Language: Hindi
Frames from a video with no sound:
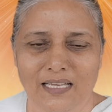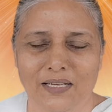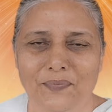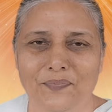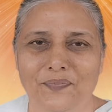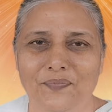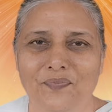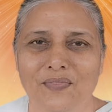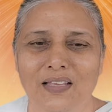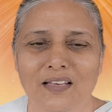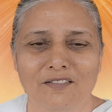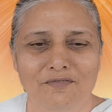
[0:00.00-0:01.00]
है
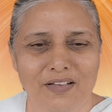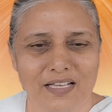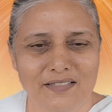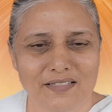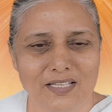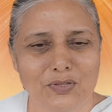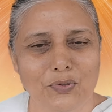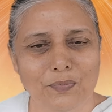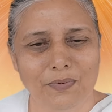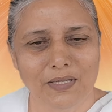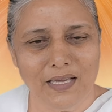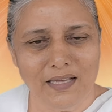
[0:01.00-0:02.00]
वैसे
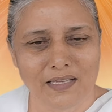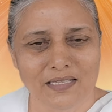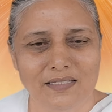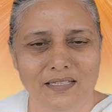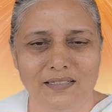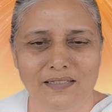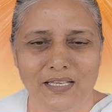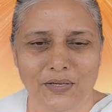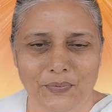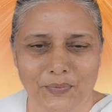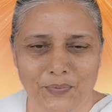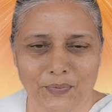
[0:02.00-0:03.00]
तुम कह सकते
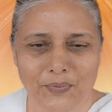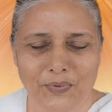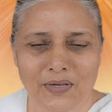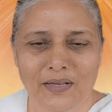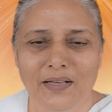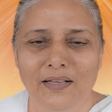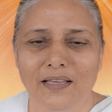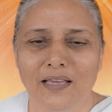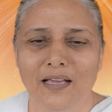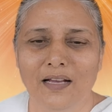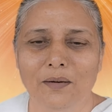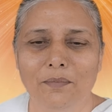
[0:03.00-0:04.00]
हो
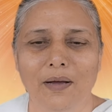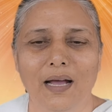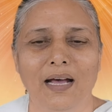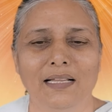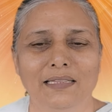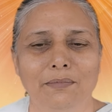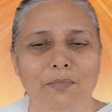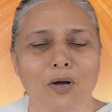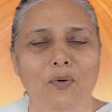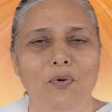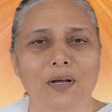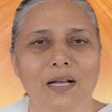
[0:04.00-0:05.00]
कि हम
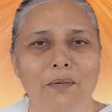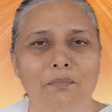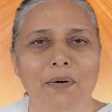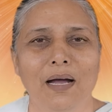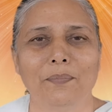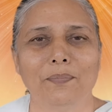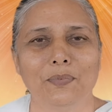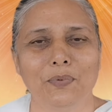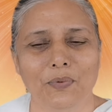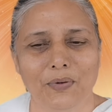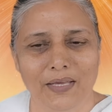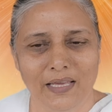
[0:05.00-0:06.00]
आत्माओं का बाप
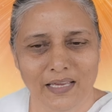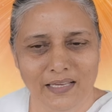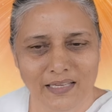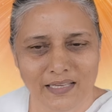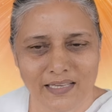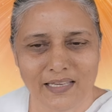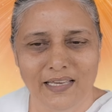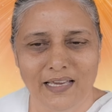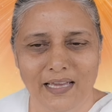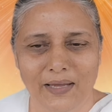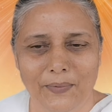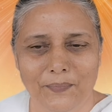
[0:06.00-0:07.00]
तो एक ही
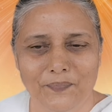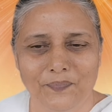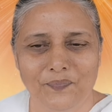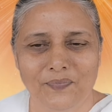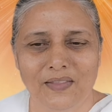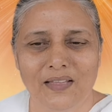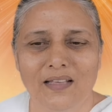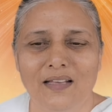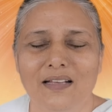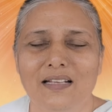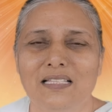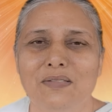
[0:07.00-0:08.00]
है
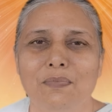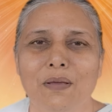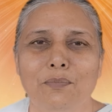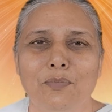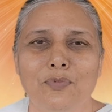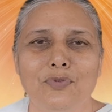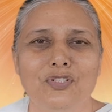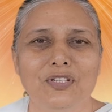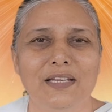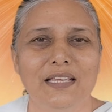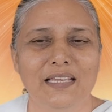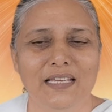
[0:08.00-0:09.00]
इसमें
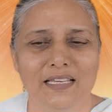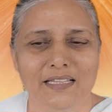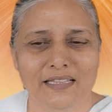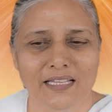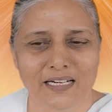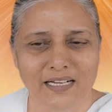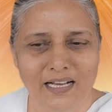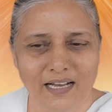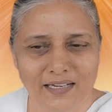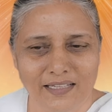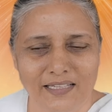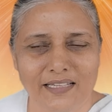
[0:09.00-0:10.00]
मूंझने की
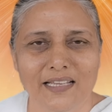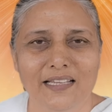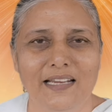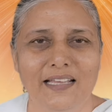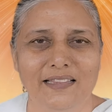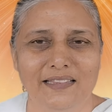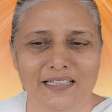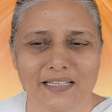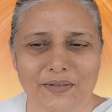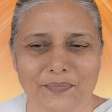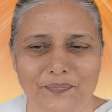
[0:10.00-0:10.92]
दरकार ही नहीं रहती